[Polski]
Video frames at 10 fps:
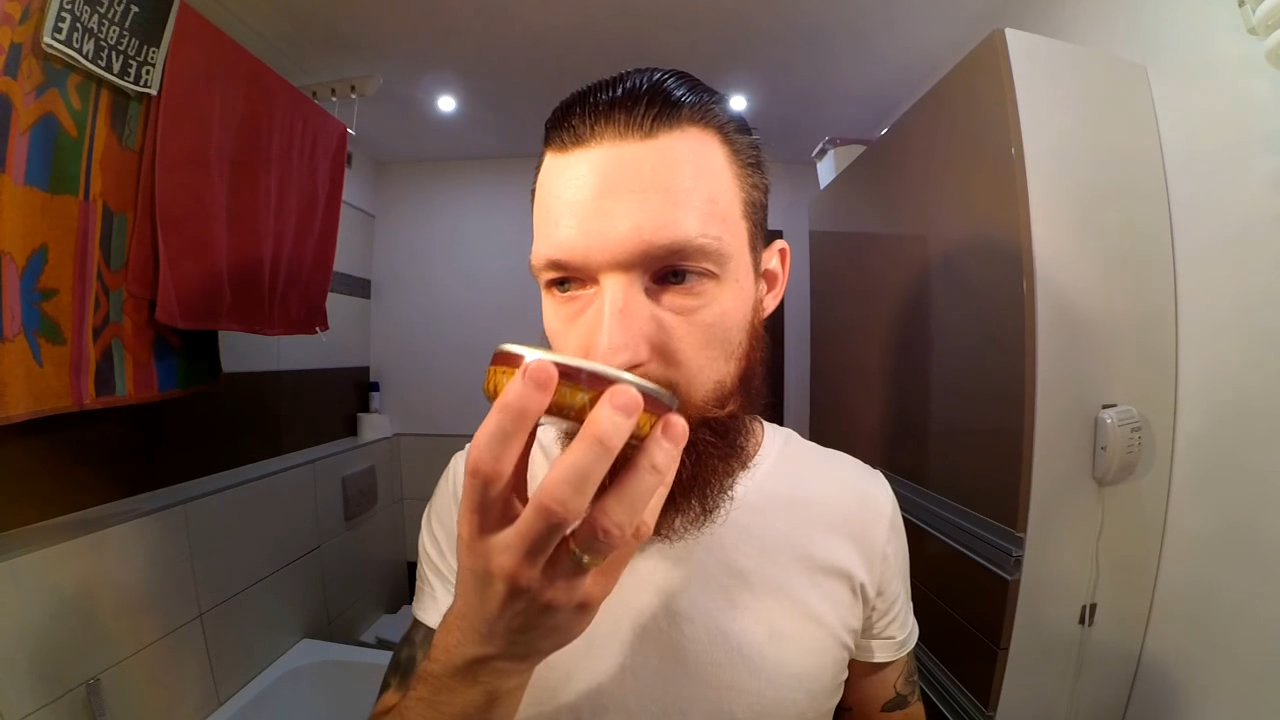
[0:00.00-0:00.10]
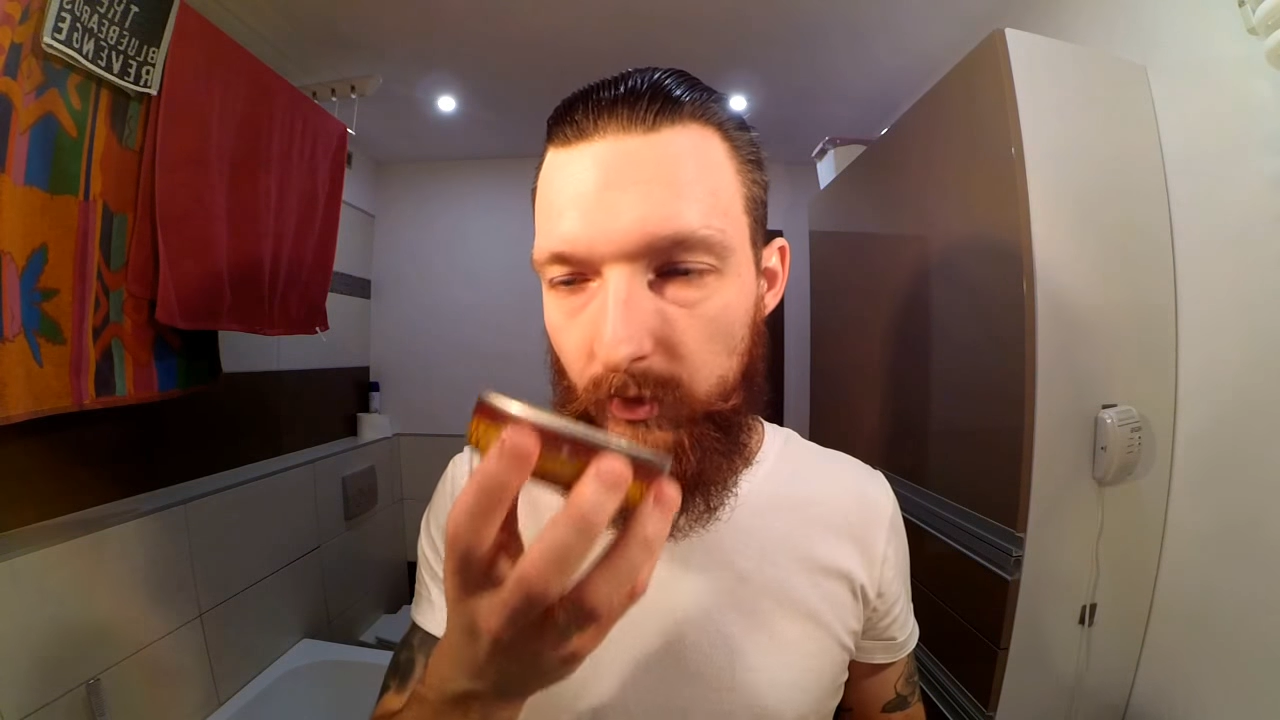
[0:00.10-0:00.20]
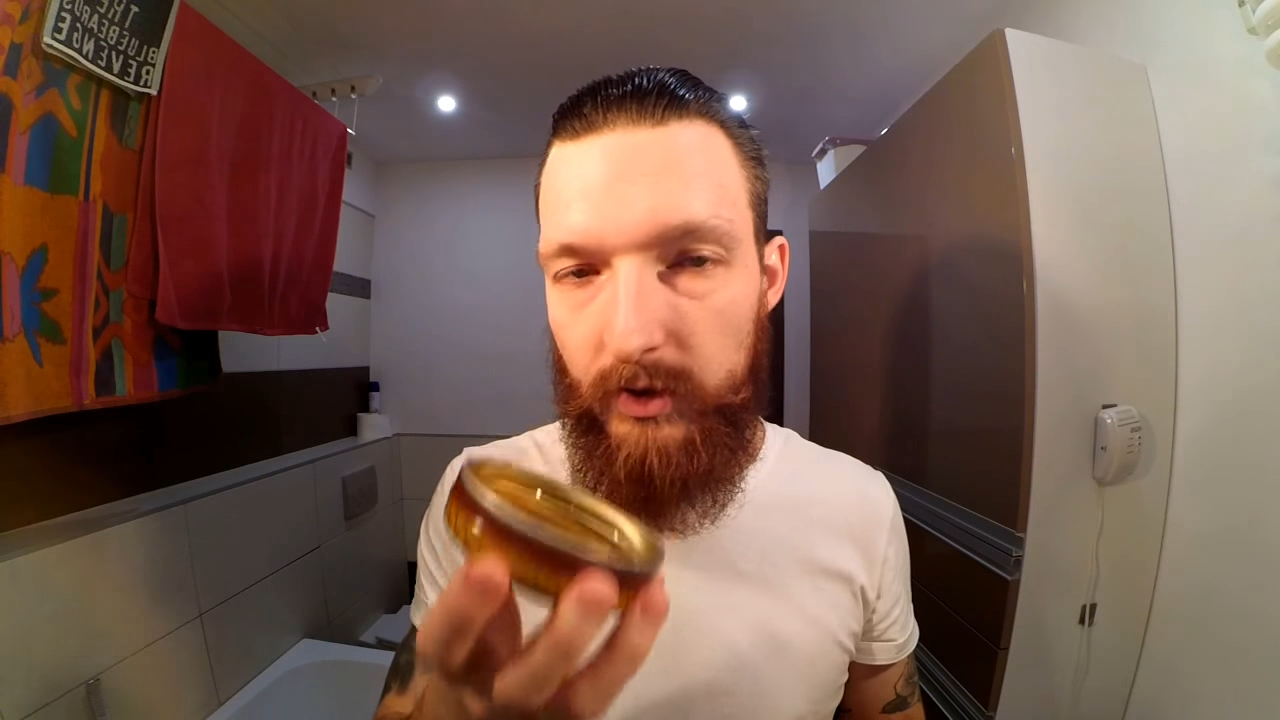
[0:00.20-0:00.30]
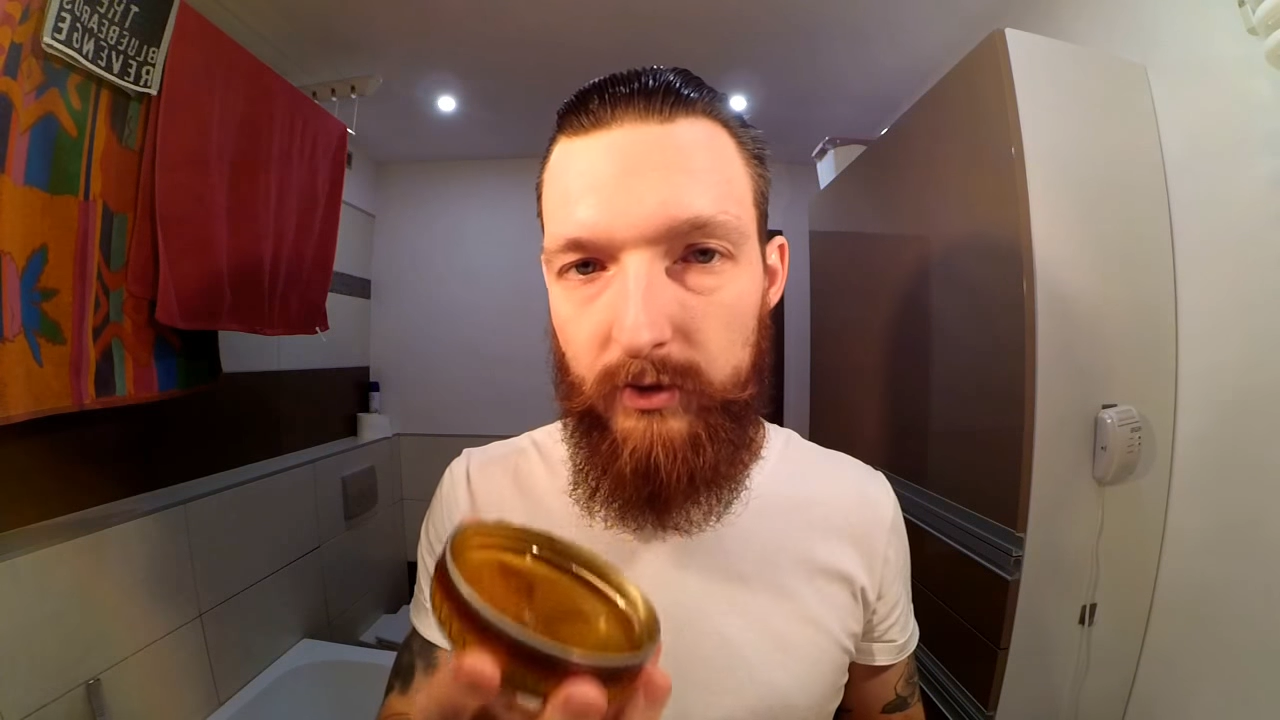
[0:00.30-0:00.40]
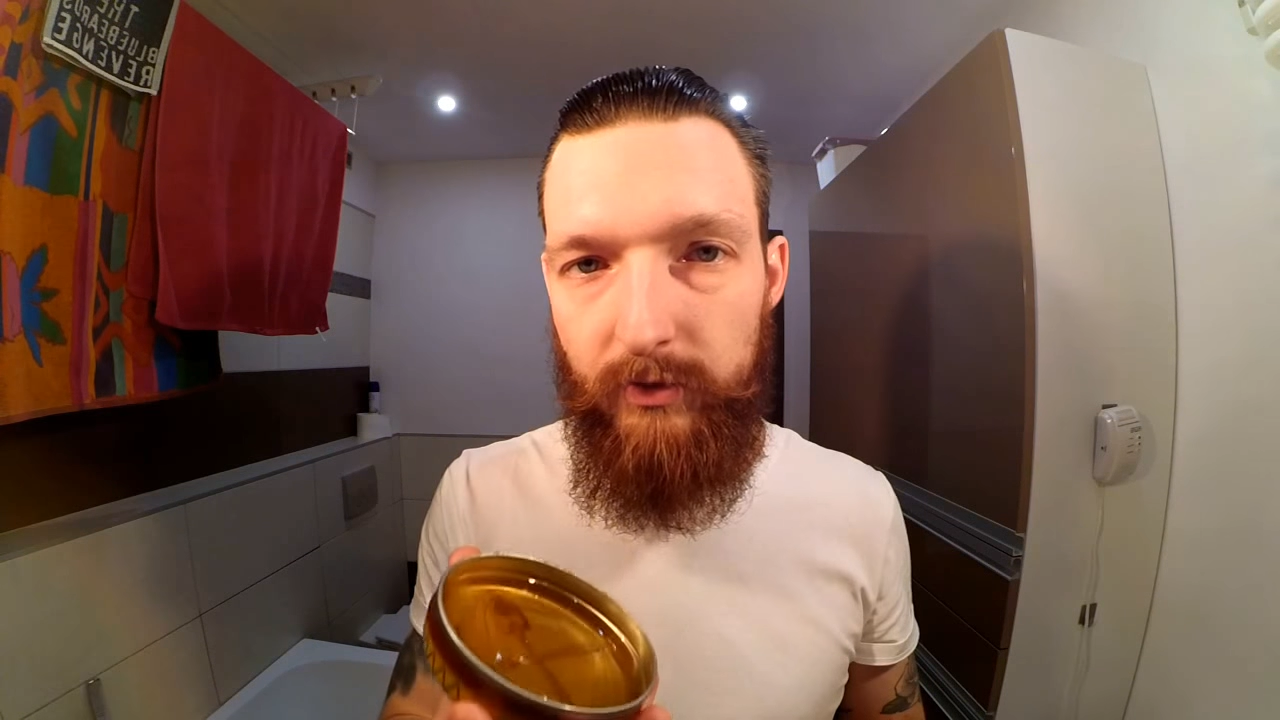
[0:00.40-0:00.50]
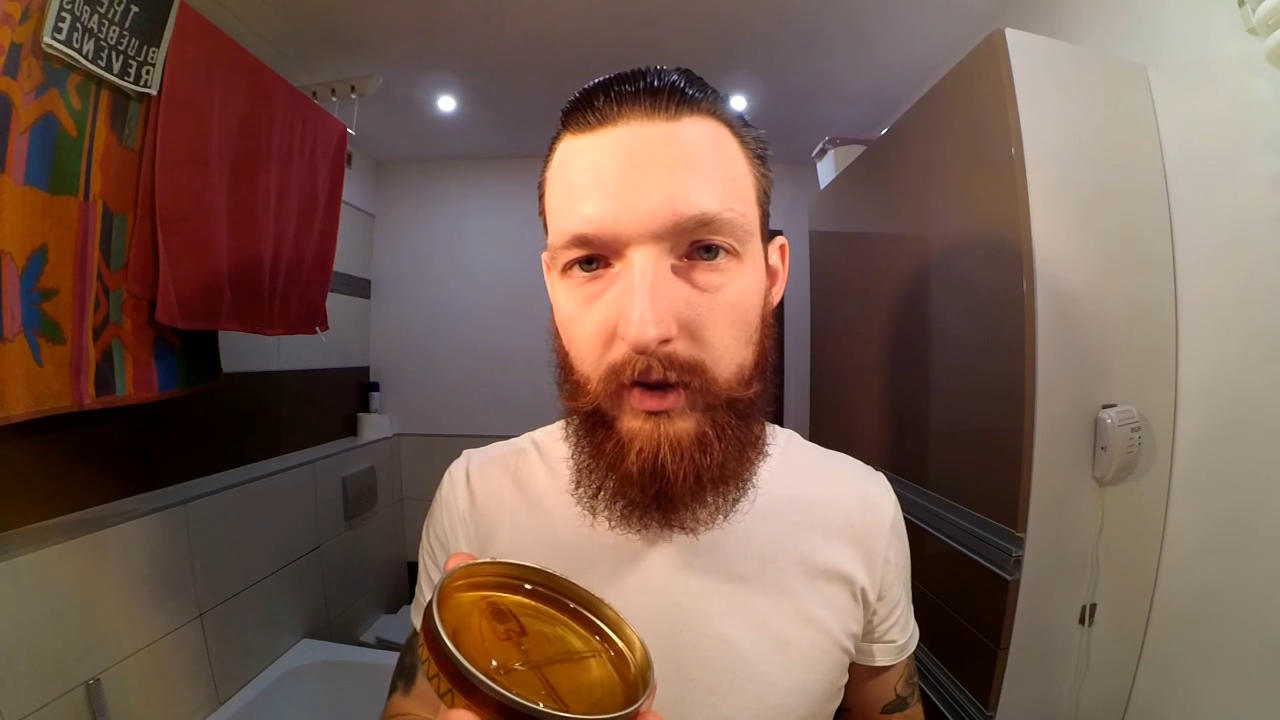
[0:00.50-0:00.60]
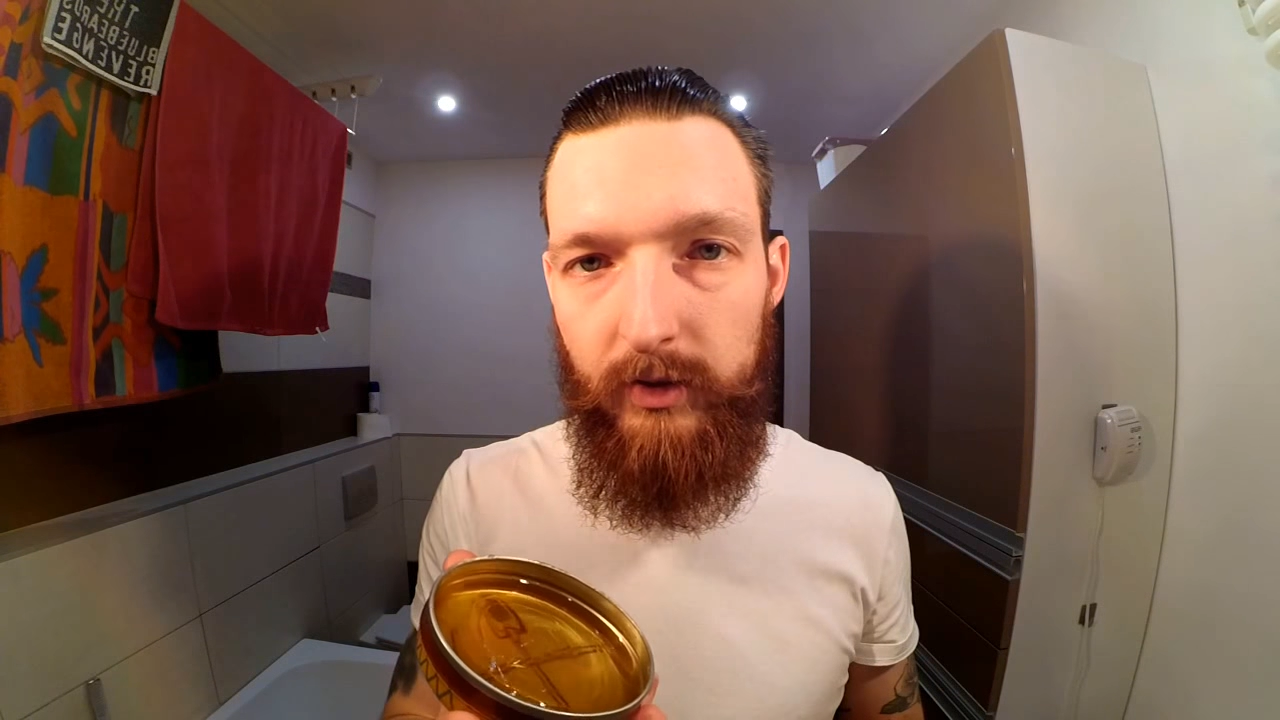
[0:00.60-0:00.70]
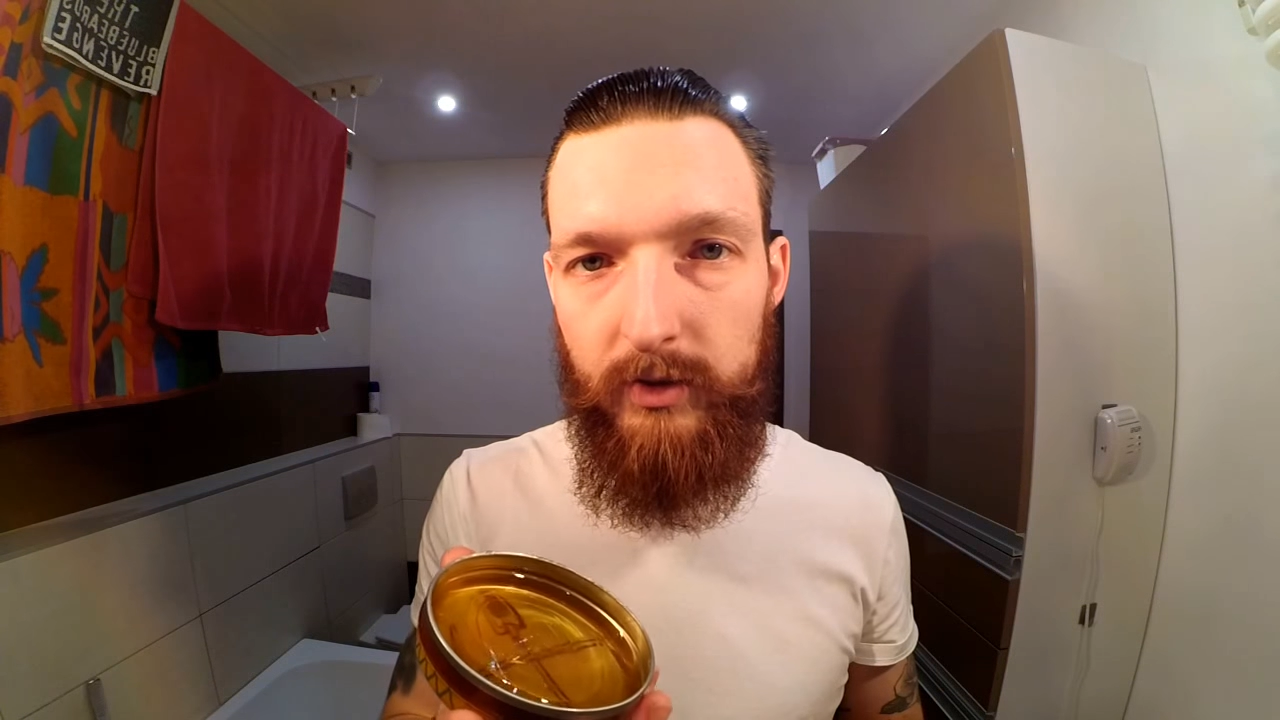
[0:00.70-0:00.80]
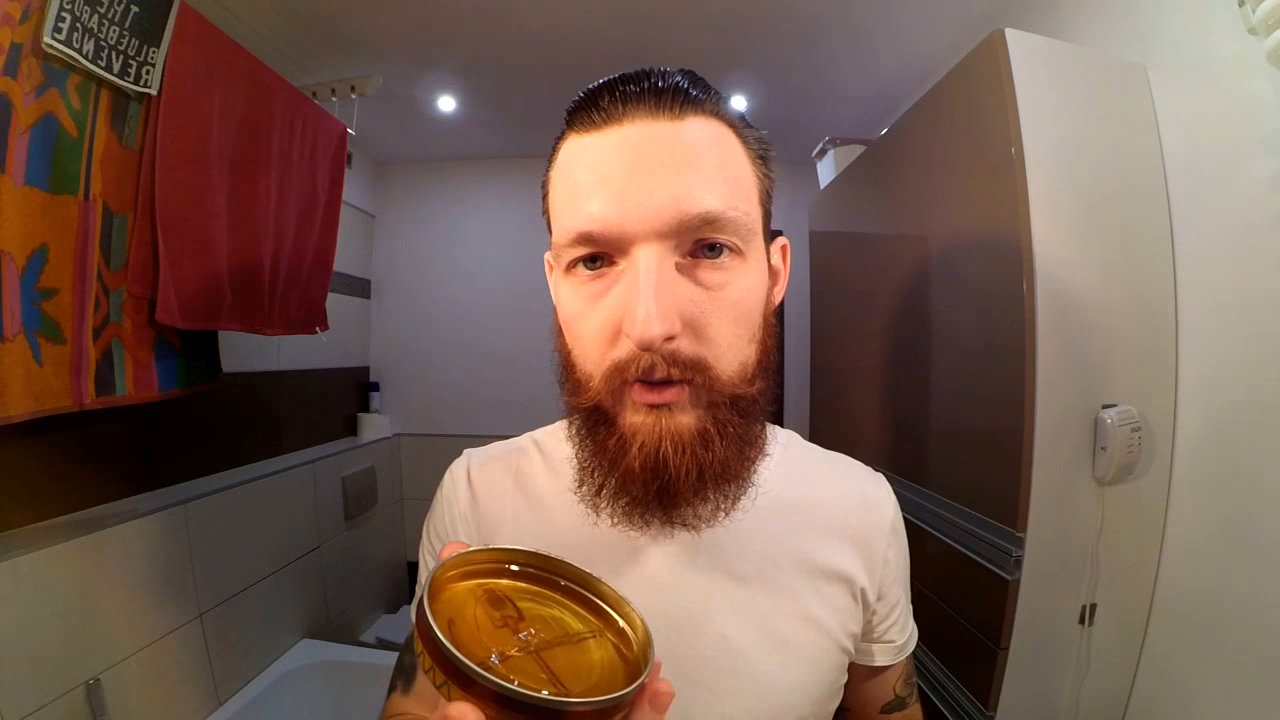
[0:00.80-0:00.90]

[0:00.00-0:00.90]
bardzo fajny,